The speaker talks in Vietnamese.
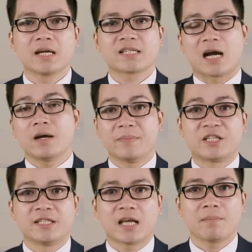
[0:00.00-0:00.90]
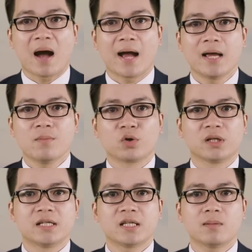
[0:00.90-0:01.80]
Sáng ngày 19 tháng 3, một
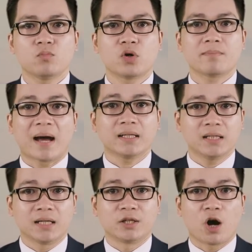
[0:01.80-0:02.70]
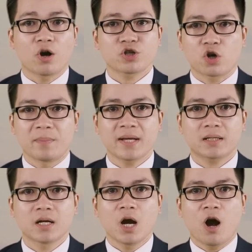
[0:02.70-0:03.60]
người dân buôn bán gần đó cho biết
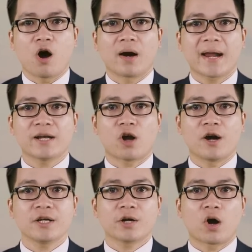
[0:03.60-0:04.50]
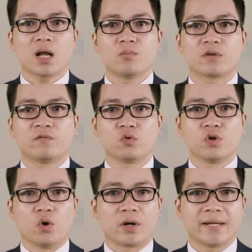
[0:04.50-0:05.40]
họ nghe nói đó là một vụ
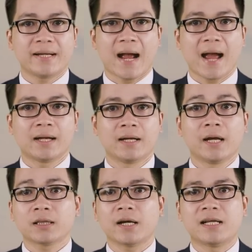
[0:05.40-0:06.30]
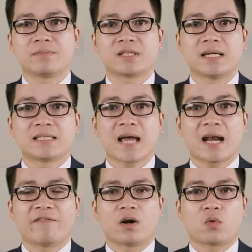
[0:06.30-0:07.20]
nổ khí ga. Thời điểm xảy ra
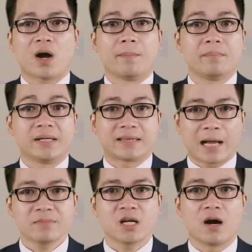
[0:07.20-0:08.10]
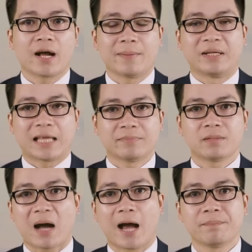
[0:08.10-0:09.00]
là vào khoảng 18 giờ ngày 18
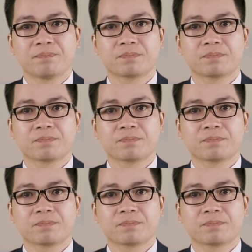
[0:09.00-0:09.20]
tháng 3.